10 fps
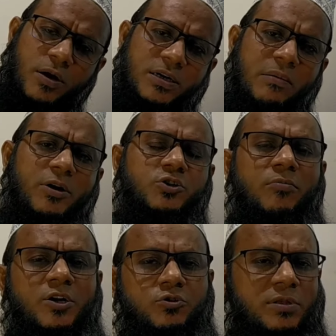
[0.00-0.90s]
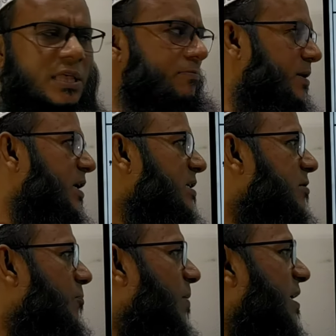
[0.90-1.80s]
সমানটা আমার সমান সমান থাকবে
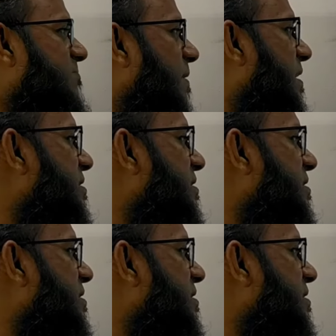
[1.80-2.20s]
কারণ প্লাস